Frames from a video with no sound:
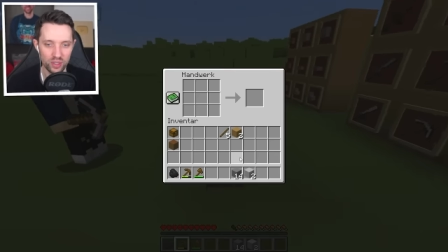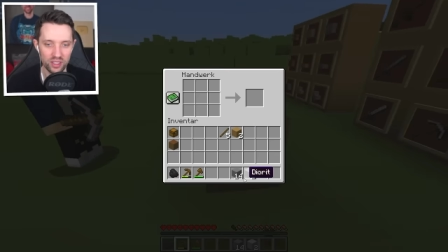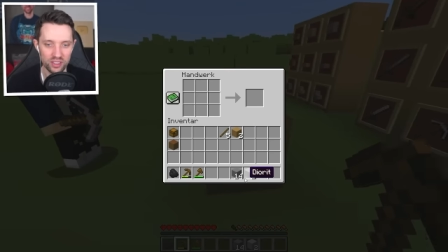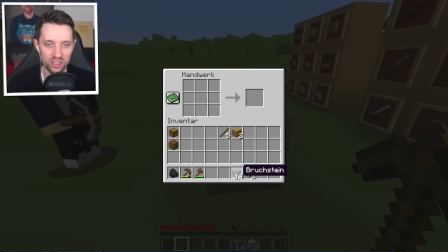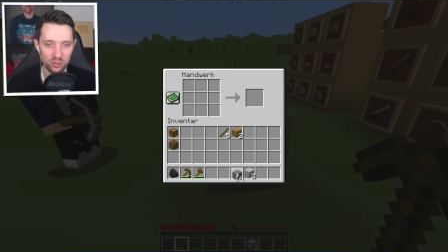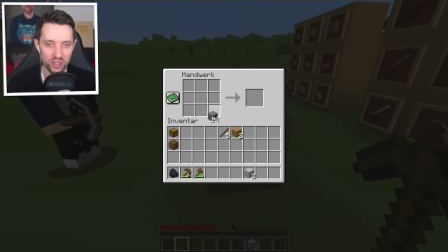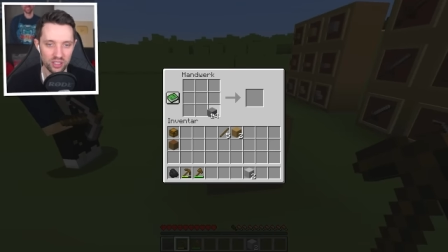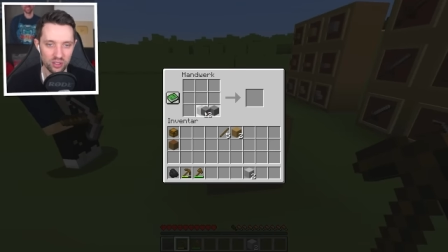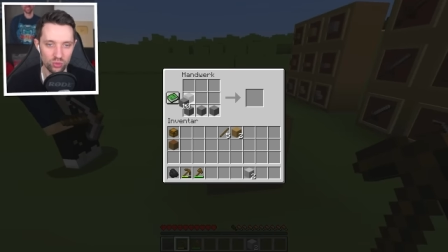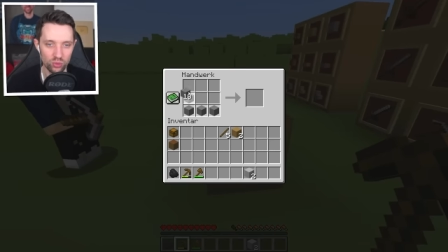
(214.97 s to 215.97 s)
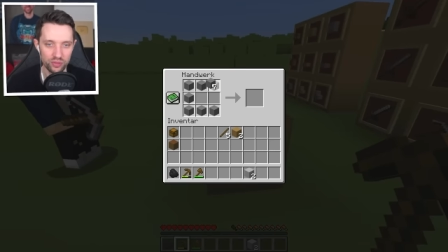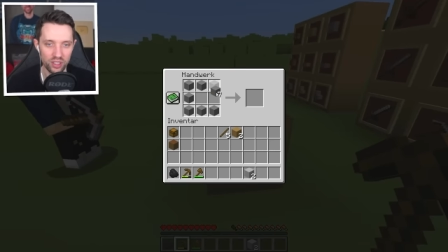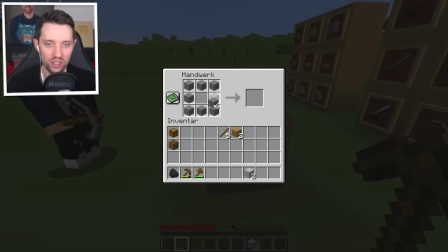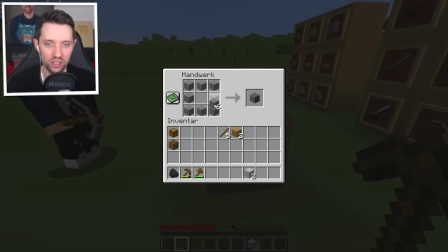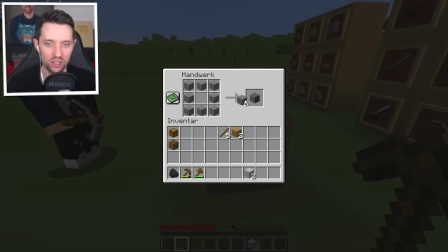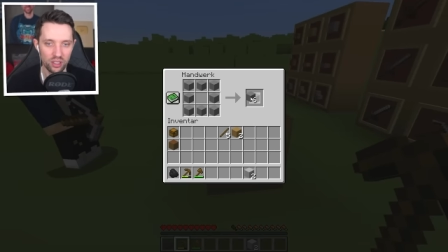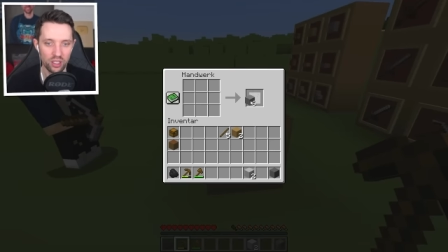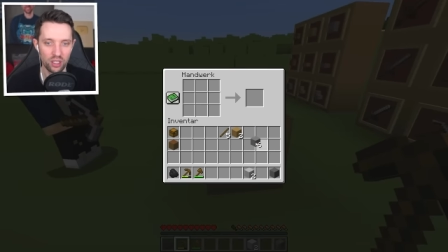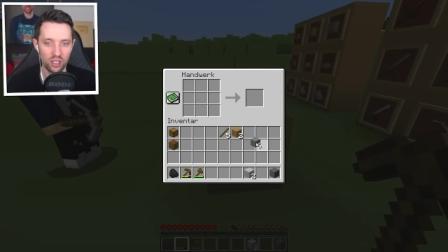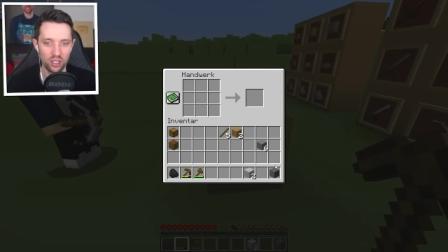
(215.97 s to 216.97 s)
mal das. Ich mach den Ofen. Genau. Nee, nee.
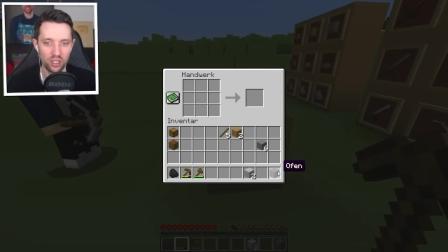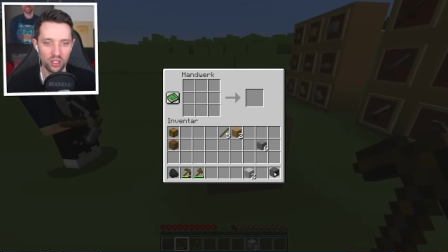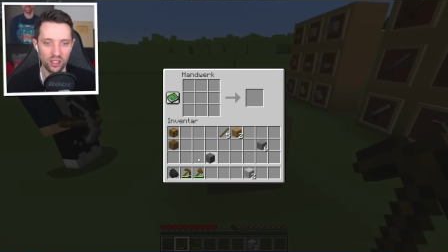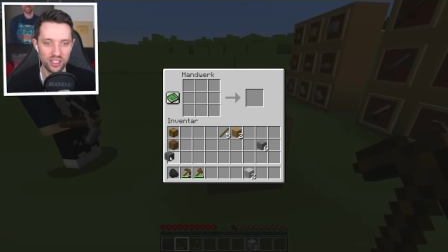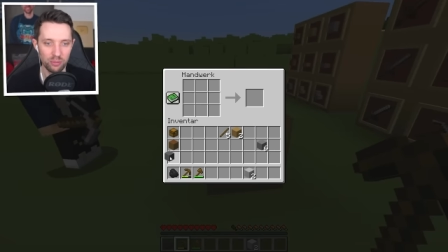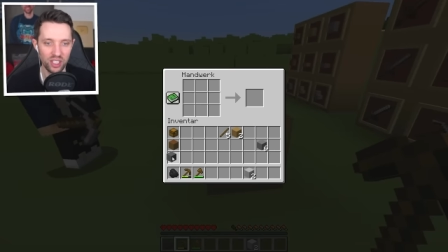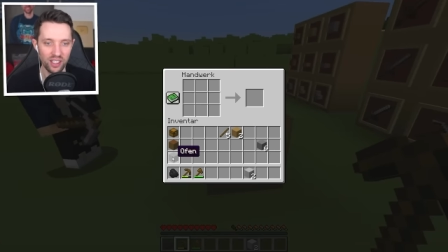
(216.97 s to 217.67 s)
Genau. Dann mache ich Ich habe die